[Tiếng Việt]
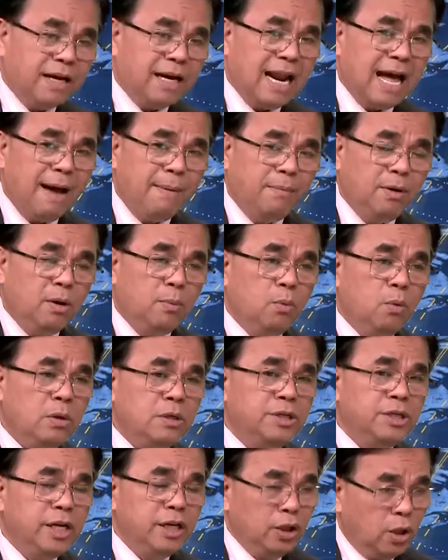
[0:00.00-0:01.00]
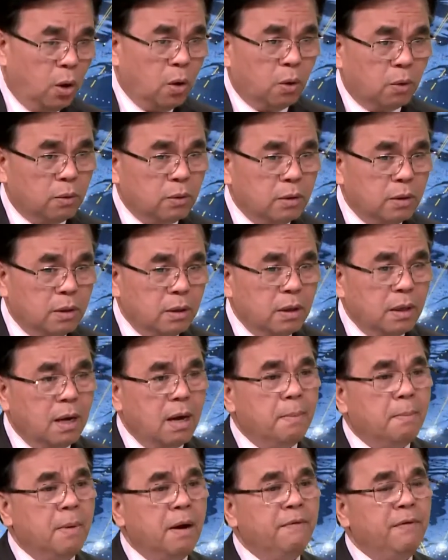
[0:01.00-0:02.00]
Nam nó muốn sinh tồn
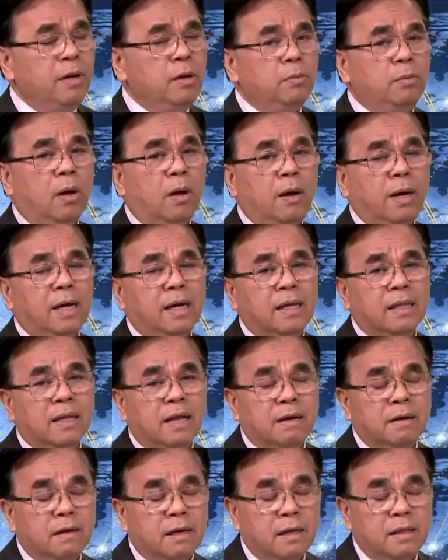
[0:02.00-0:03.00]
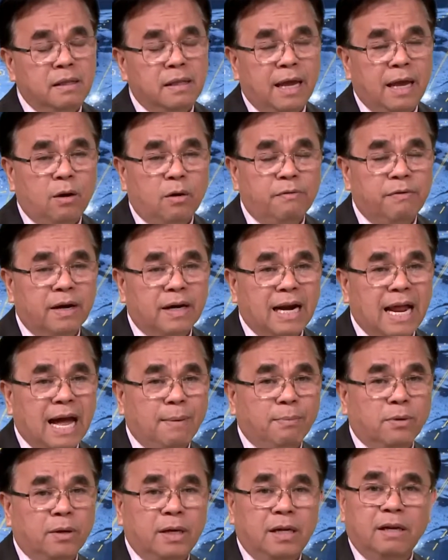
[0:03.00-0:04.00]
yeah. bởi vì lúc đó cái, cái kinh tế của Việt Nam
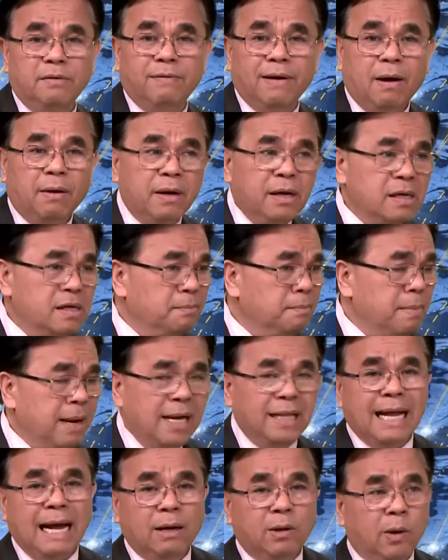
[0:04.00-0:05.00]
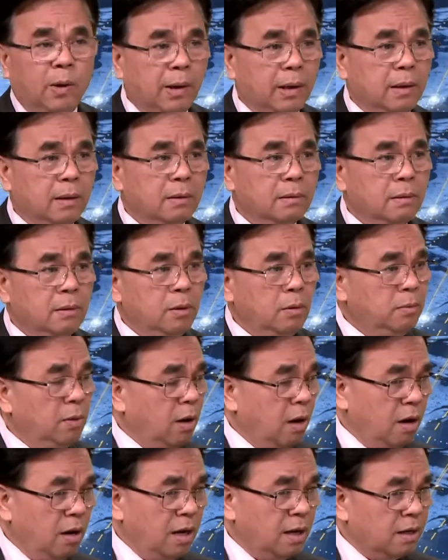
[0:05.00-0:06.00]
nó đi vào cái đường bế tắc rồi yeah. lúc
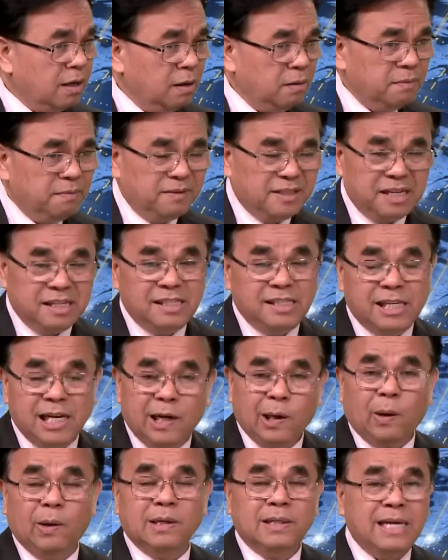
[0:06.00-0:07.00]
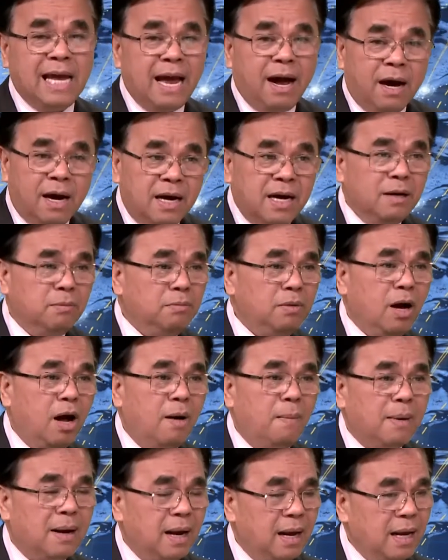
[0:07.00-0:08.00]
đó là xin, xin lỗi xe hơi cũng có
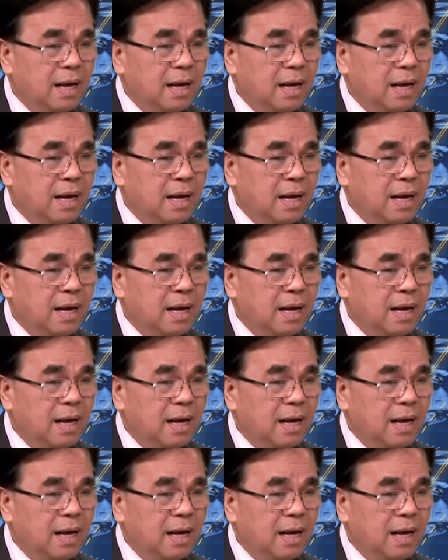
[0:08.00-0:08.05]
mà